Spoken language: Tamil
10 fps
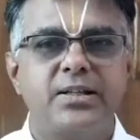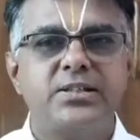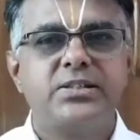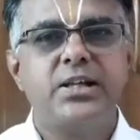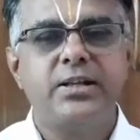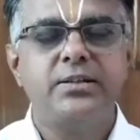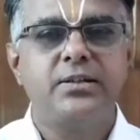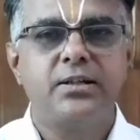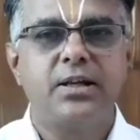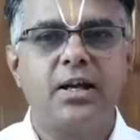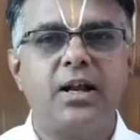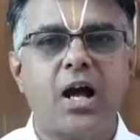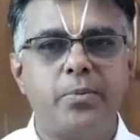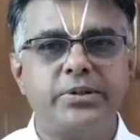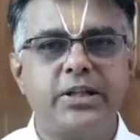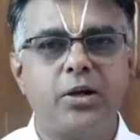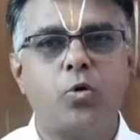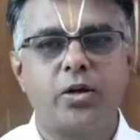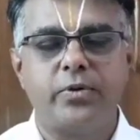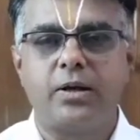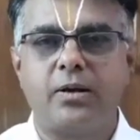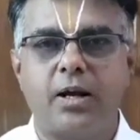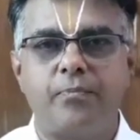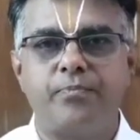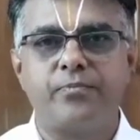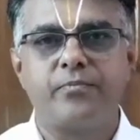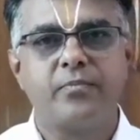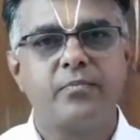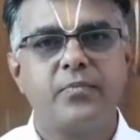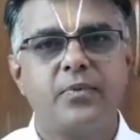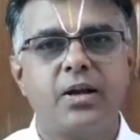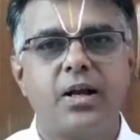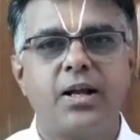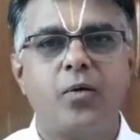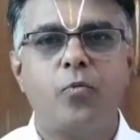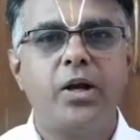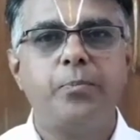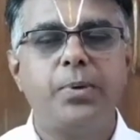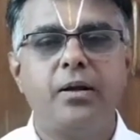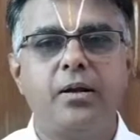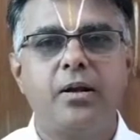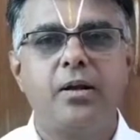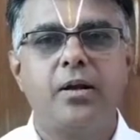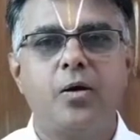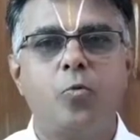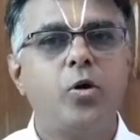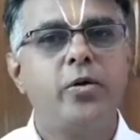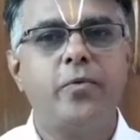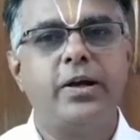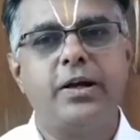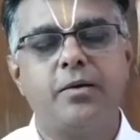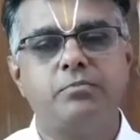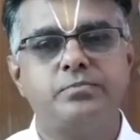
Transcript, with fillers: சிறிது லாபத்தில் குறைவிருக்கலாம் ஆனால் உழைப்பில் ஓய்வு வேண்டாம்